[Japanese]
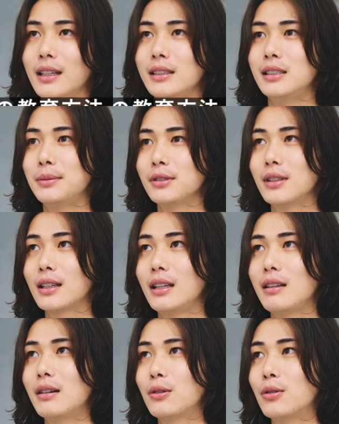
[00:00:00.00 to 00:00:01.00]
自分の中
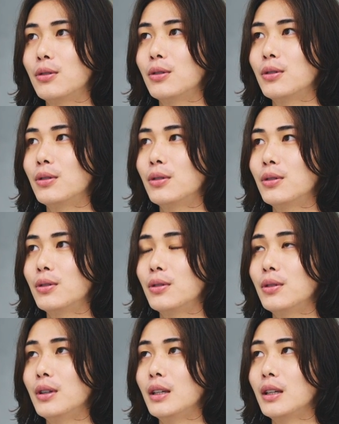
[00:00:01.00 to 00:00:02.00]
では
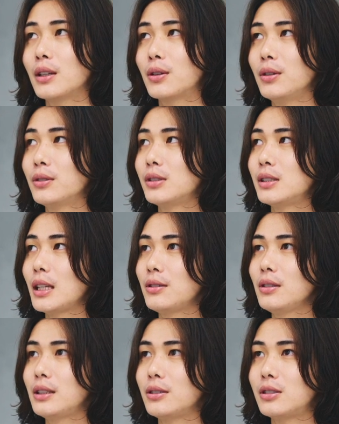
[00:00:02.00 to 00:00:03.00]
こう教育して
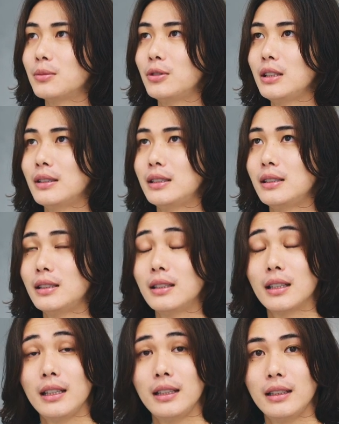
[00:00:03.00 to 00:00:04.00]
るっていうつもりは全然
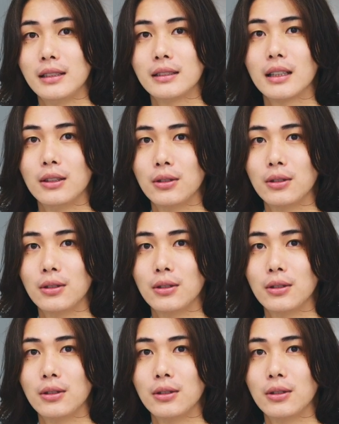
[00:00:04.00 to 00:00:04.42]
ないんですけ